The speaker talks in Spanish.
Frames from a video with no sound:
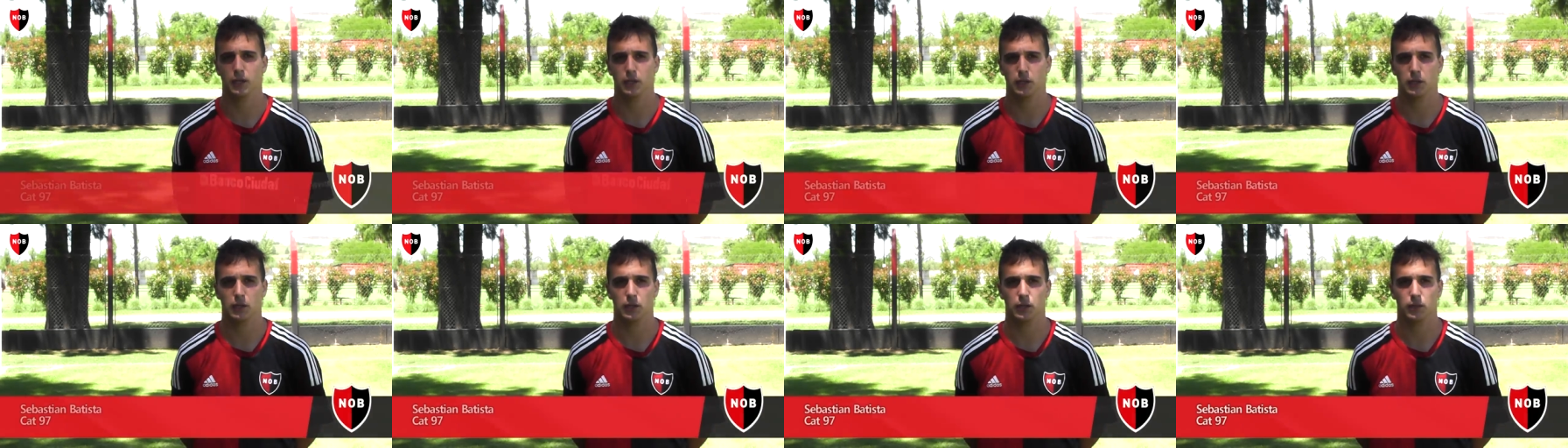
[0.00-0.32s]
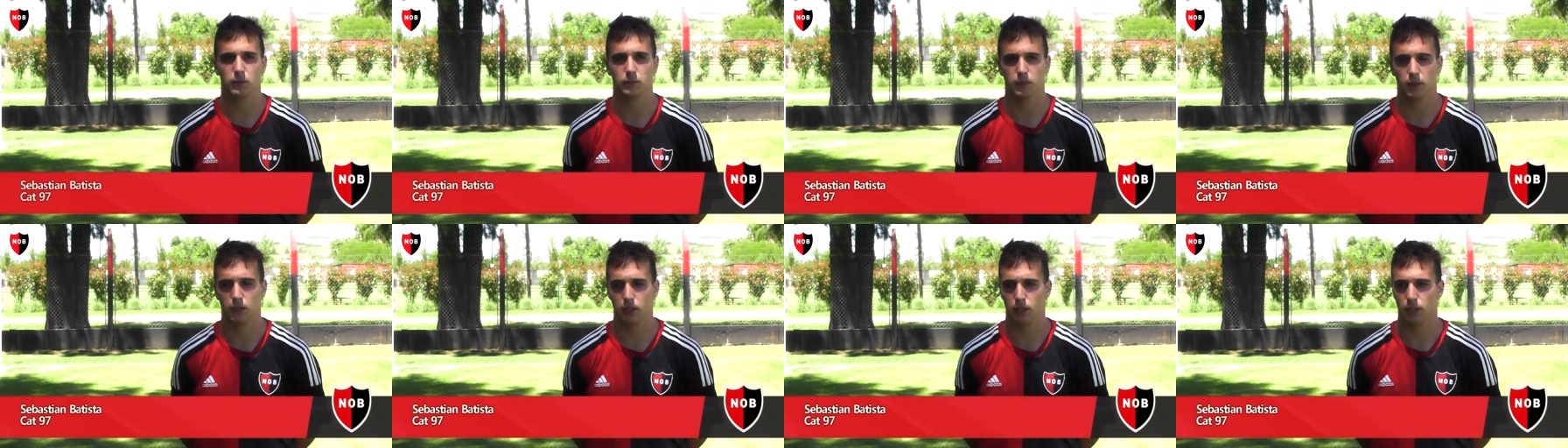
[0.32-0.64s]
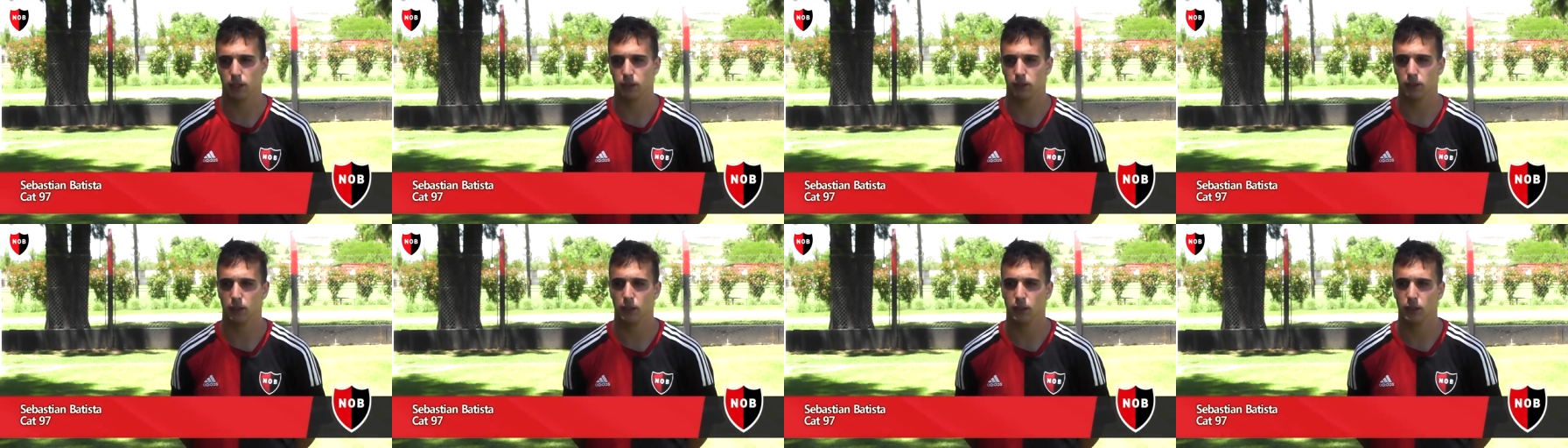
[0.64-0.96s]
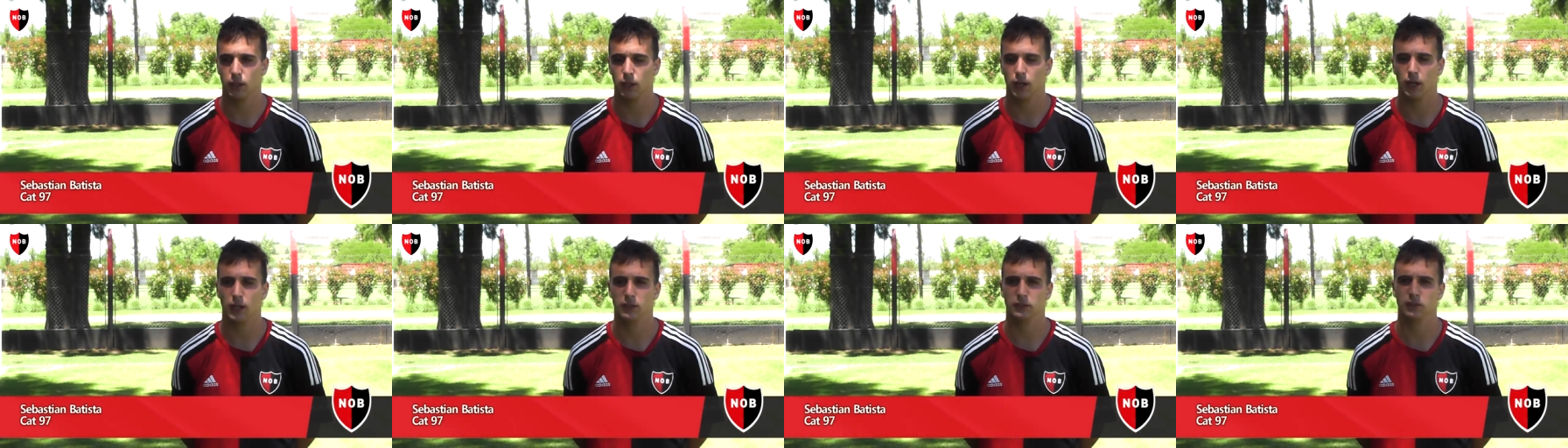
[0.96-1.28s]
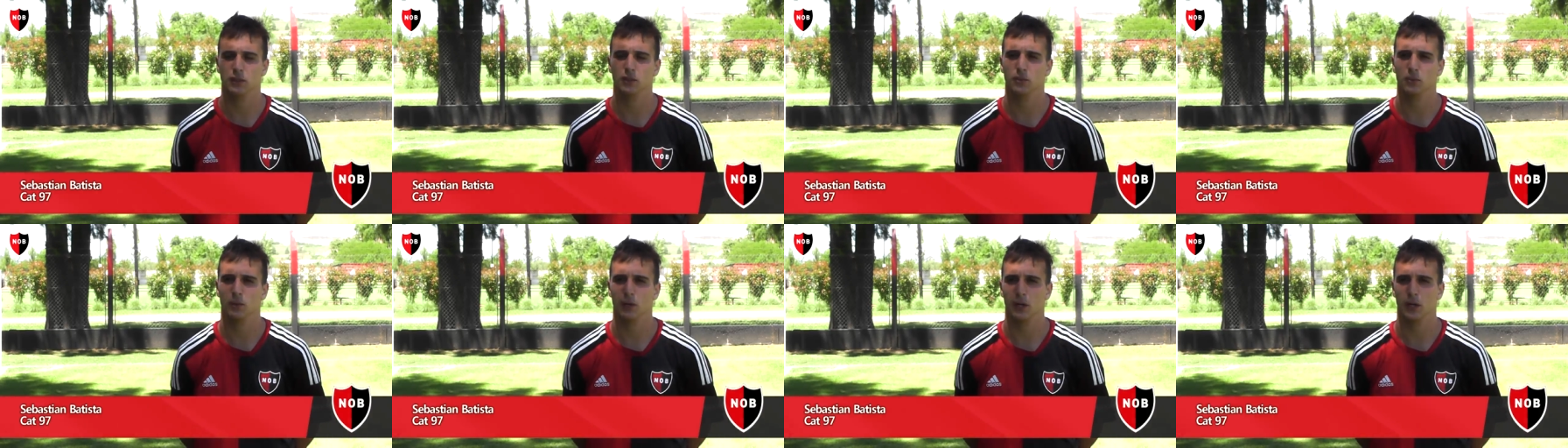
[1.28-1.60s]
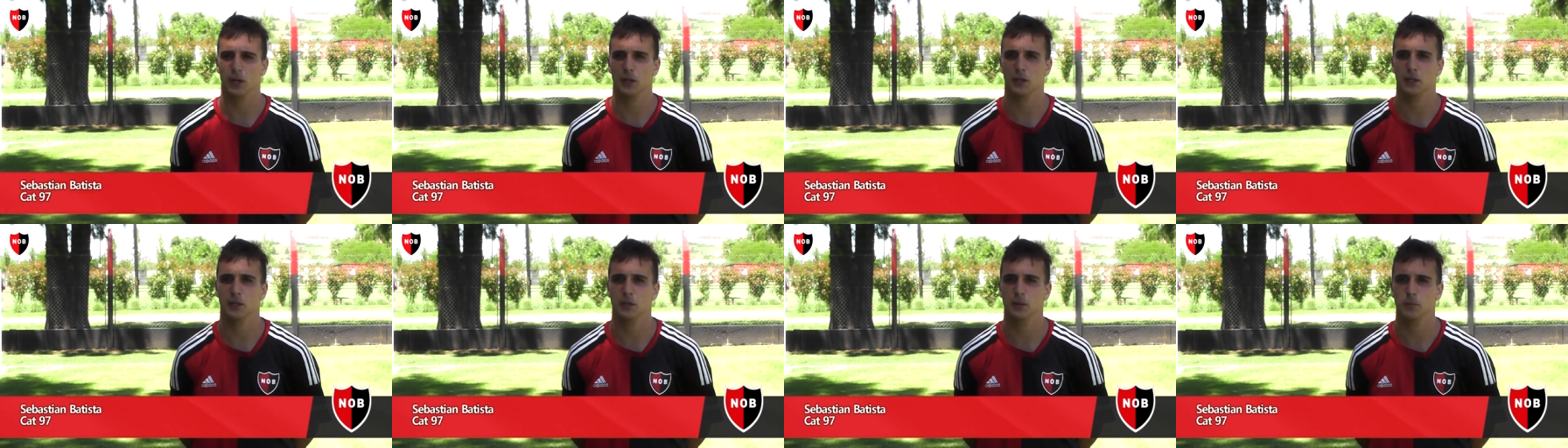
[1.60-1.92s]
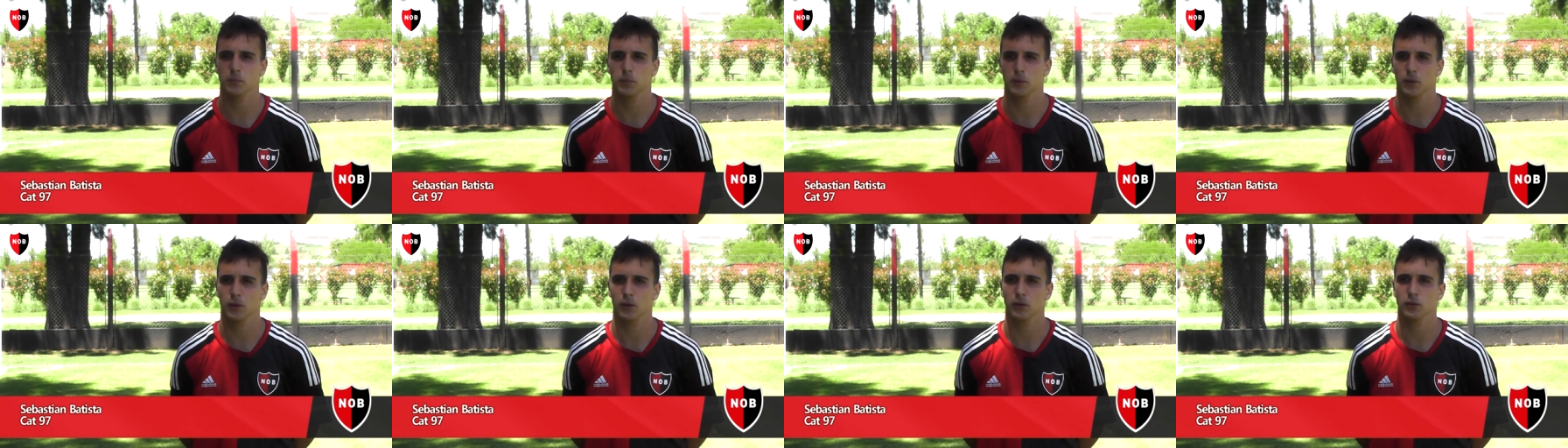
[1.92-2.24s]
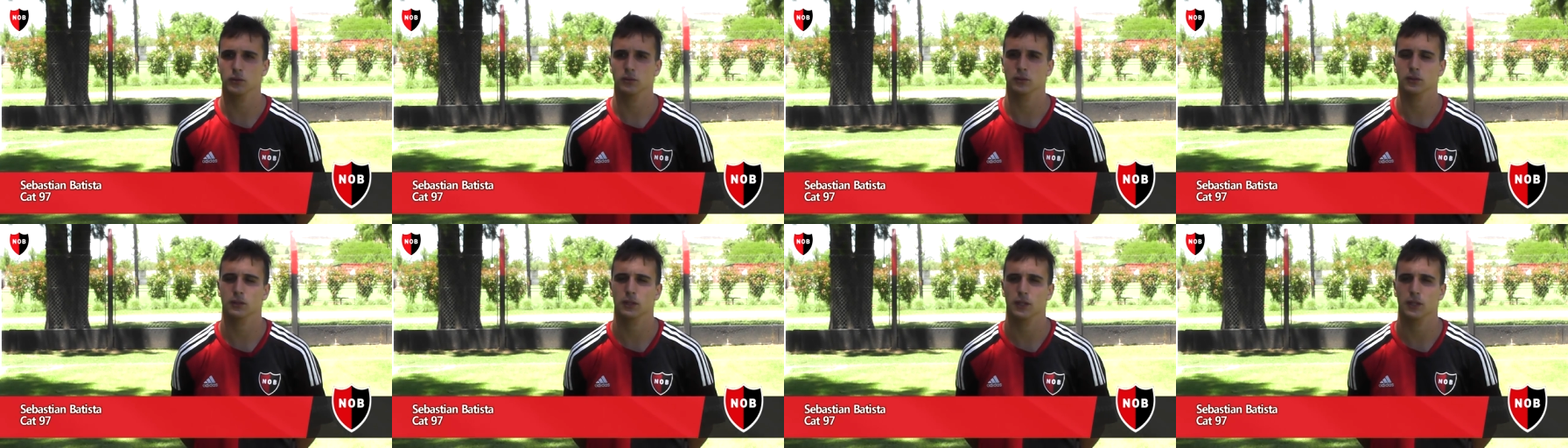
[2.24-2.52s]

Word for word: y mi característica es hacer jugar al equipo,